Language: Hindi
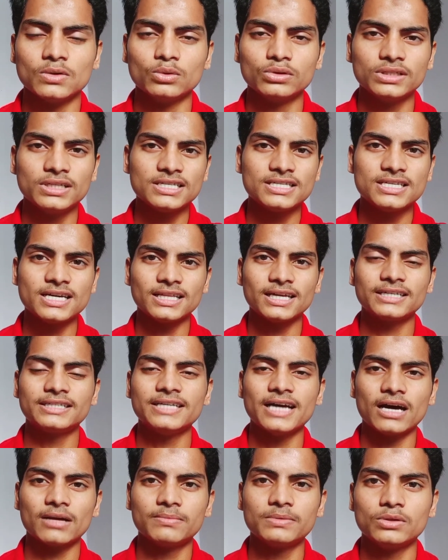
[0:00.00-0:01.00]
उतनी ज्यादा
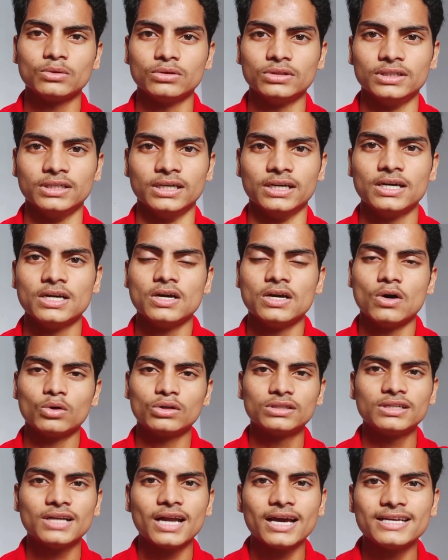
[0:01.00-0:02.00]
टीआरपी होती है
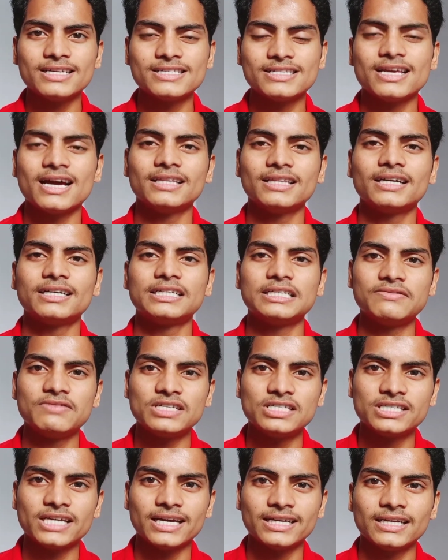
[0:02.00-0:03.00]
और उतना ही ज्यादा टीवी
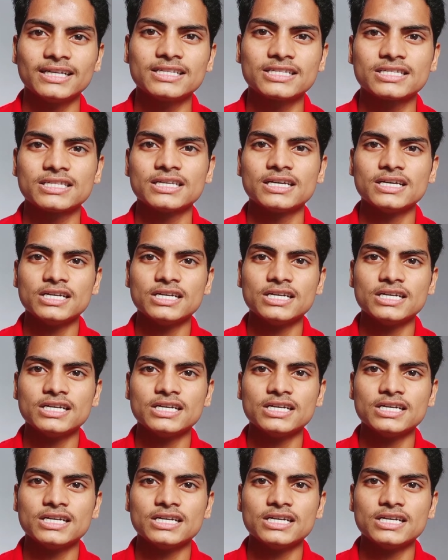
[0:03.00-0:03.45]
चैनल्स